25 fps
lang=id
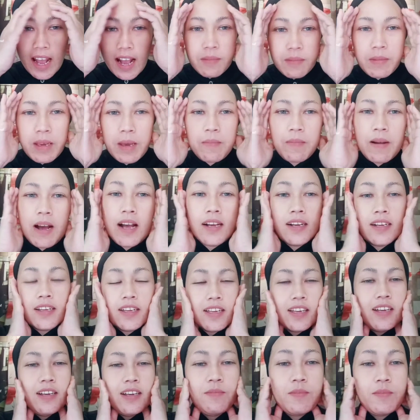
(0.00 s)
memang
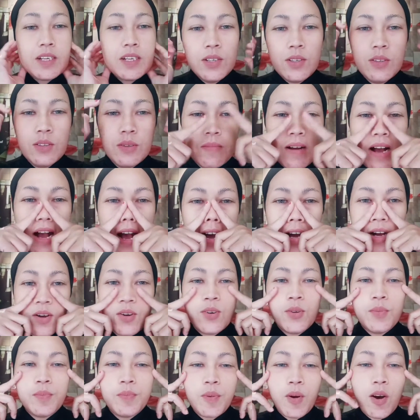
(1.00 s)
belum
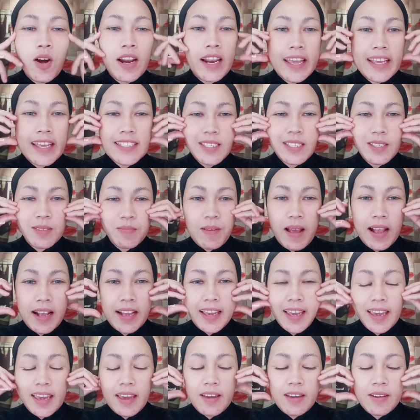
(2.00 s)
aku poles
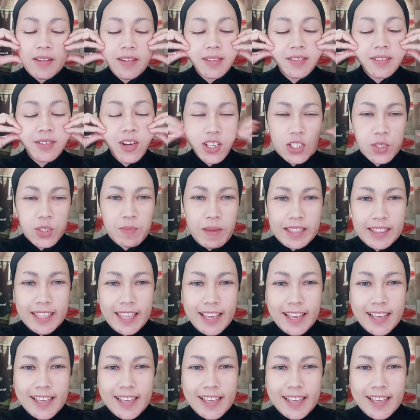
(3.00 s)
pakai kosmetik